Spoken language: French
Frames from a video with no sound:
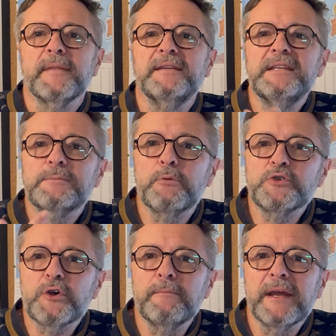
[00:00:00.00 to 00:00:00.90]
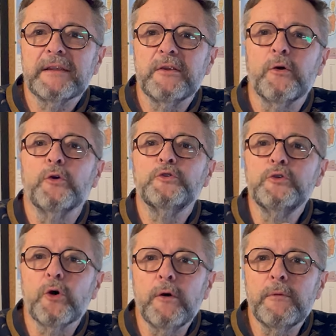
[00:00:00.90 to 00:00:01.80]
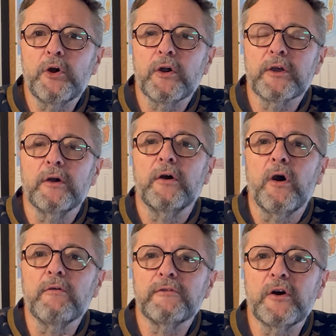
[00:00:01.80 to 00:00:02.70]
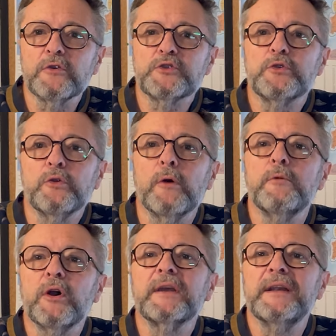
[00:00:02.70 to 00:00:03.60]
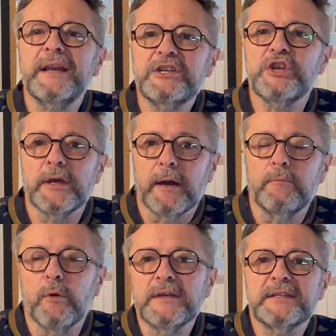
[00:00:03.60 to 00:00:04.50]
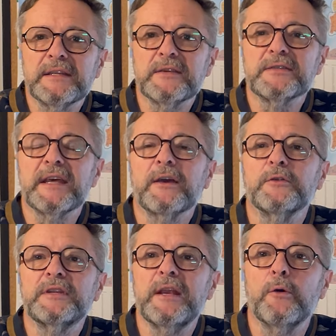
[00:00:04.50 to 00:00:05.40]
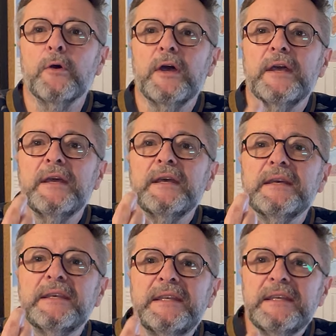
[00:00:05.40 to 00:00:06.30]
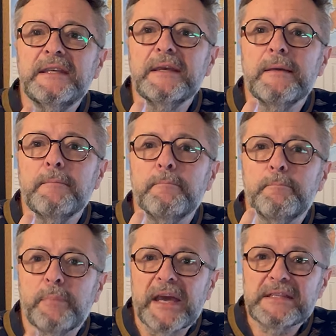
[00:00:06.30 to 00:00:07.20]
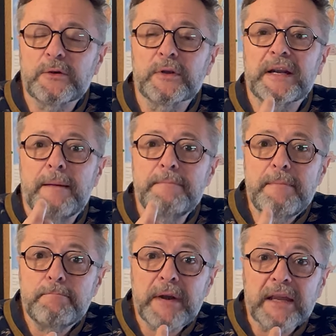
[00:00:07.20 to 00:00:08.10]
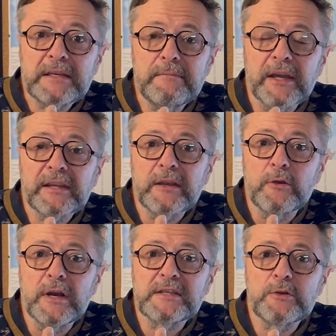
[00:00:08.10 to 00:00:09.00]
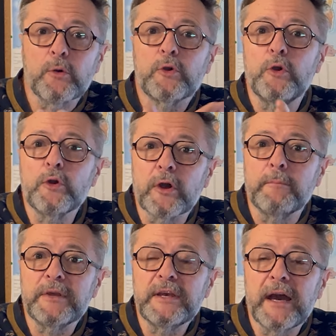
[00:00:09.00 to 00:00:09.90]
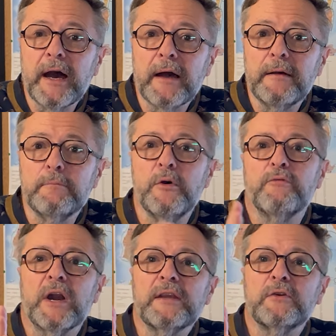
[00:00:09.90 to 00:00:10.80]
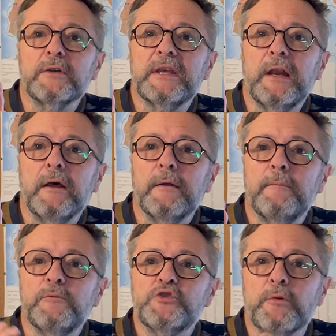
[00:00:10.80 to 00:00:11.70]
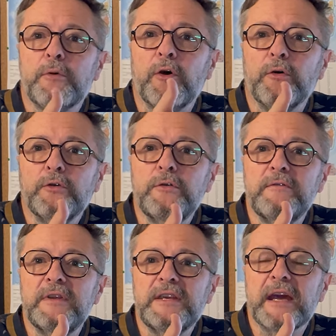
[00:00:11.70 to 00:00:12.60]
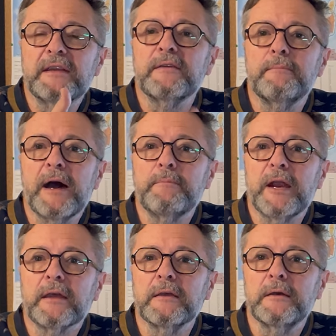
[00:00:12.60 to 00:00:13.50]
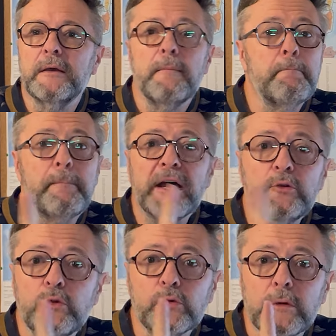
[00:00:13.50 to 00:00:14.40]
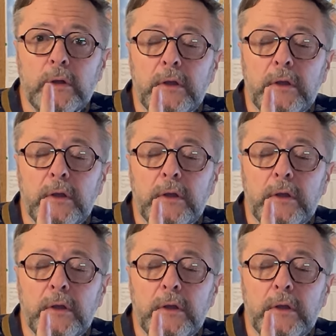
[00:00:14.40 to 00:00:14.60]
disposant maintenant d'une remorque en France, une remorque légère, moins de 750 kg, qui présente la même plaque d'immatriculation que le camping-car, me voilà tranquille, je prends une vignette par plaque. Pas du tout.